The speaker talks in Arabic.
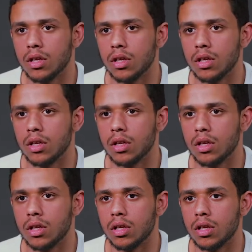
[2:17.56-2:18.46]
عايزها
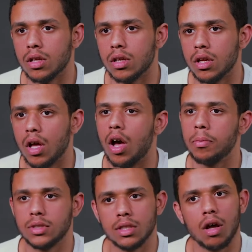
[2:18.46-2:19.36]
تخلص الرالي ده مطول
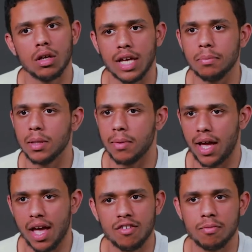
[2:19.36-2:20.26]
وانا أه،, اه ساعات بتبقى
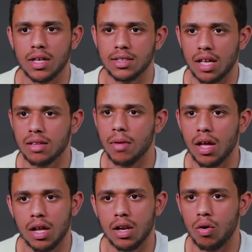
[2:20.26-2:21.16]
خايف بقى ساعات
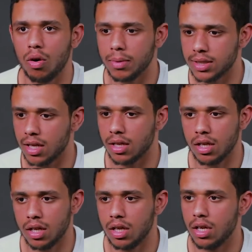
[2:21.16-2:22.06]
بقى اللي هو مثلا
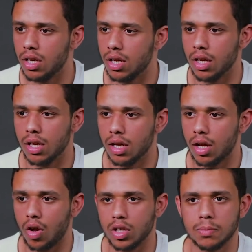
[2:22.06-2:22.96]
آه
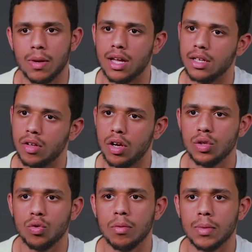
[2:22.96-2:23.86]
خلاص بقى 9
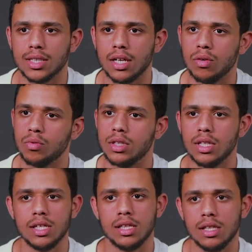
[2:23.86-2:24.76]
نول مثلا
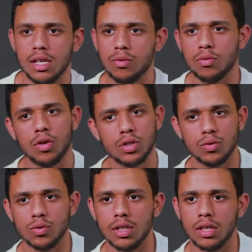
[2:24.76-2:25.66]
و2 2
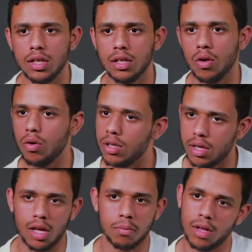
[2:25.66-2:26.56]
وناقص نقطتين اللي هو
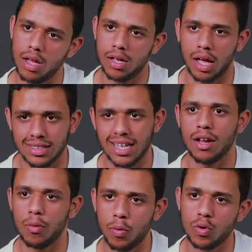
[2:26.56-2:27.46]
انت قاعد بقى يعني زي
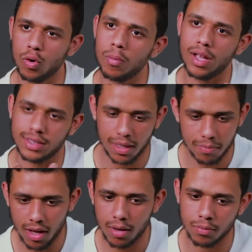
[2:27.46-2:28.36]
انا وبول جول بقى ساعات
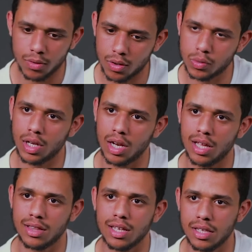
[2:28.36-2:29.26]
بقى بتوصل
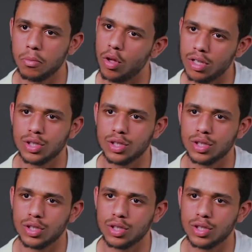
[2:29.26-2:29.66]
ليا 2 2 بنقعد